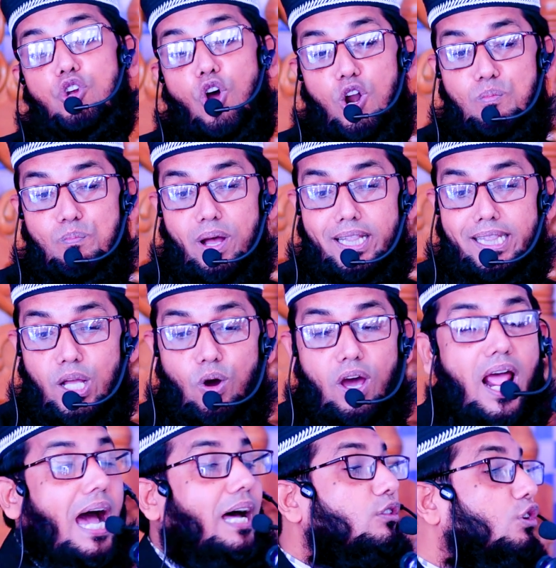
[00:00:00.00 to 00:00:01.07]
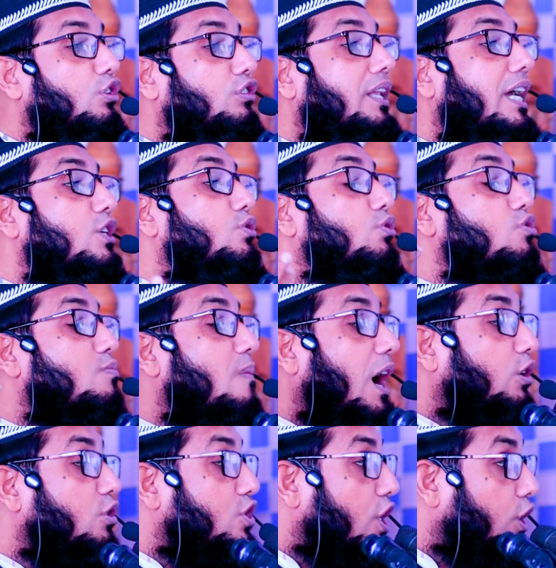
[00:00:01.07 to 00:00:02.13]
সম্মান দেওয়ার আদত নাই শুধু
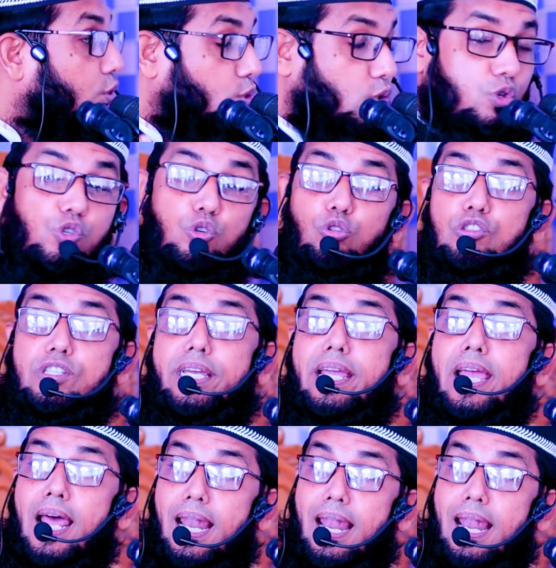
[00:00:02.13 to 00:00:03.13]
মানুষের দোষ খুঁজে